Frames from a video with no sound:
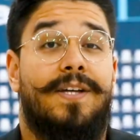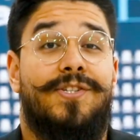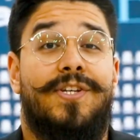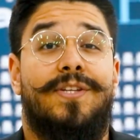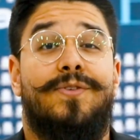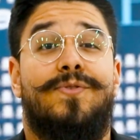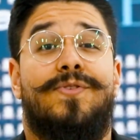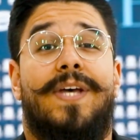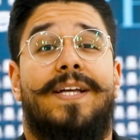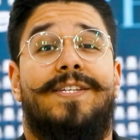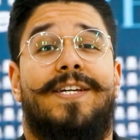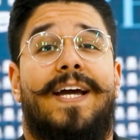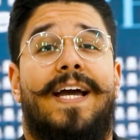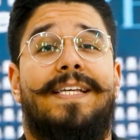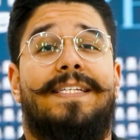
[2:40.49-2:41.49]
agenda dos
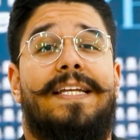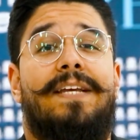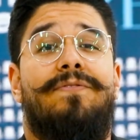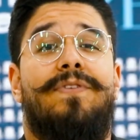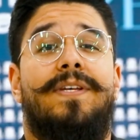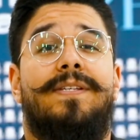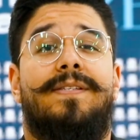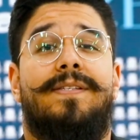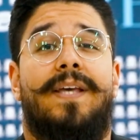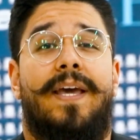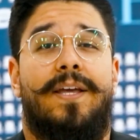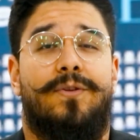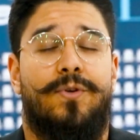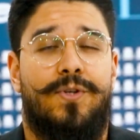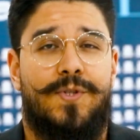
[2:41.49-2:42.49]
radicais livres
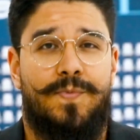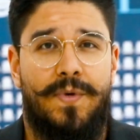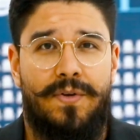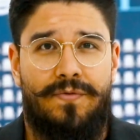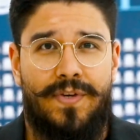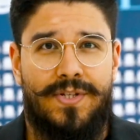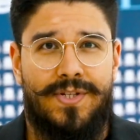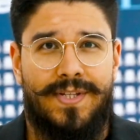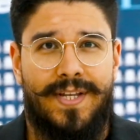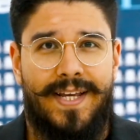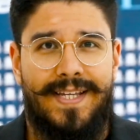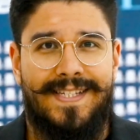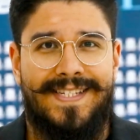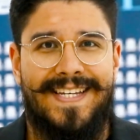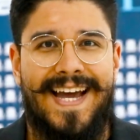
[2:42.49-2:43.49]
em
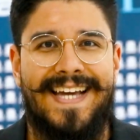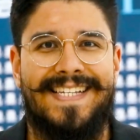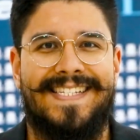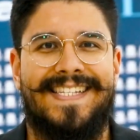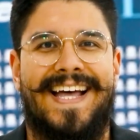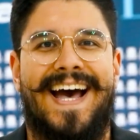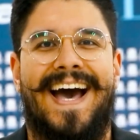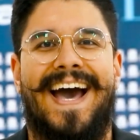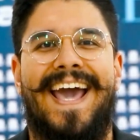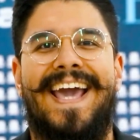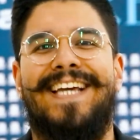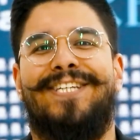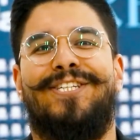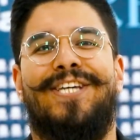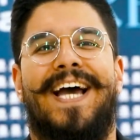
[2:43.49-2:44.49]
2023 já está
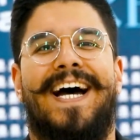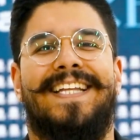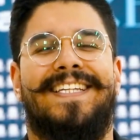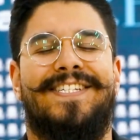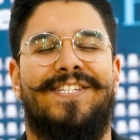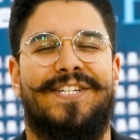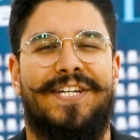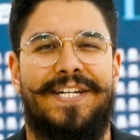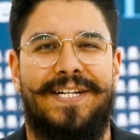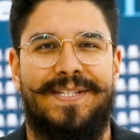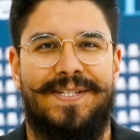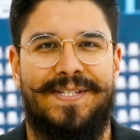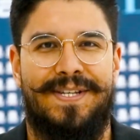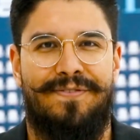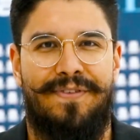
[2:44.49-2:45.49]
recheada de
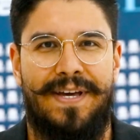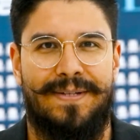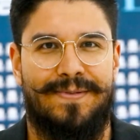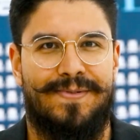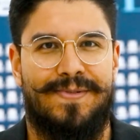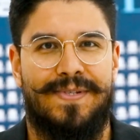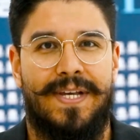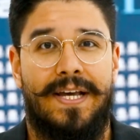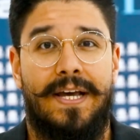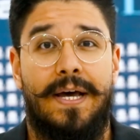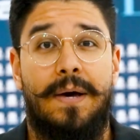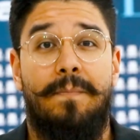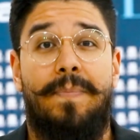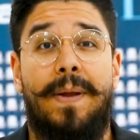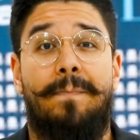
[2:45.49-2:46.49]
grandes eventos.
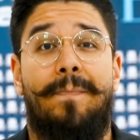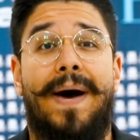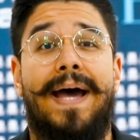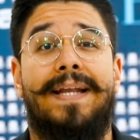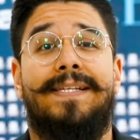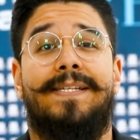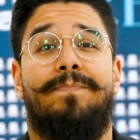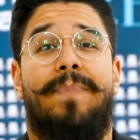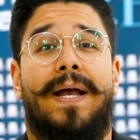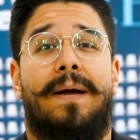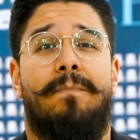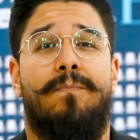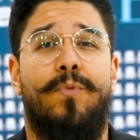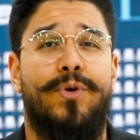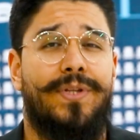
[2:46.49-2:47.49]
Prepare-se
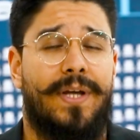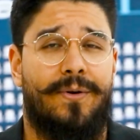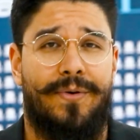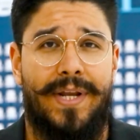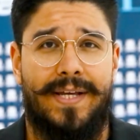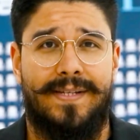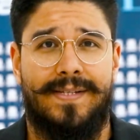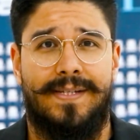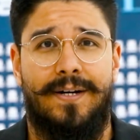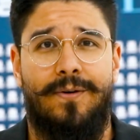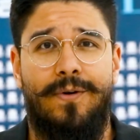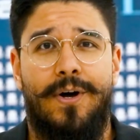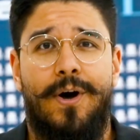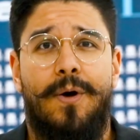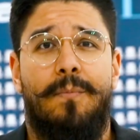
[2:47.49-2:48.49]
para muita
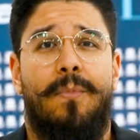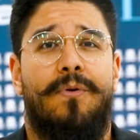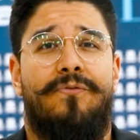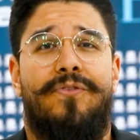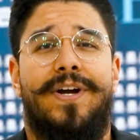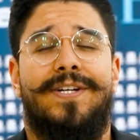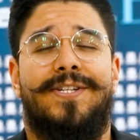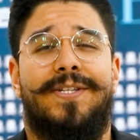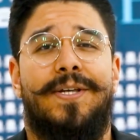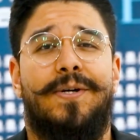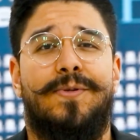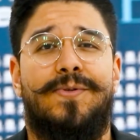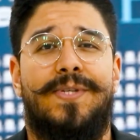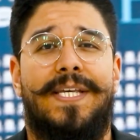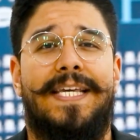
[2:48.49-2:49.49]
conexão, mover de
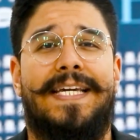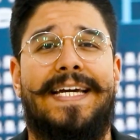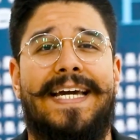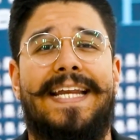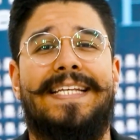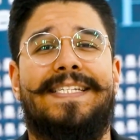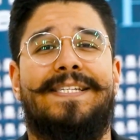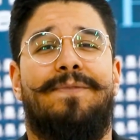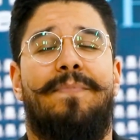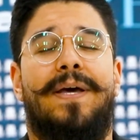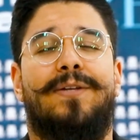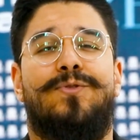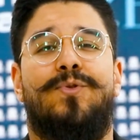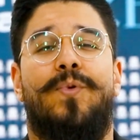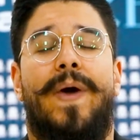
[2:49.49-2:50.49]
Deus e
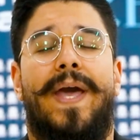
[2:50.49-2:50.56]
crescimento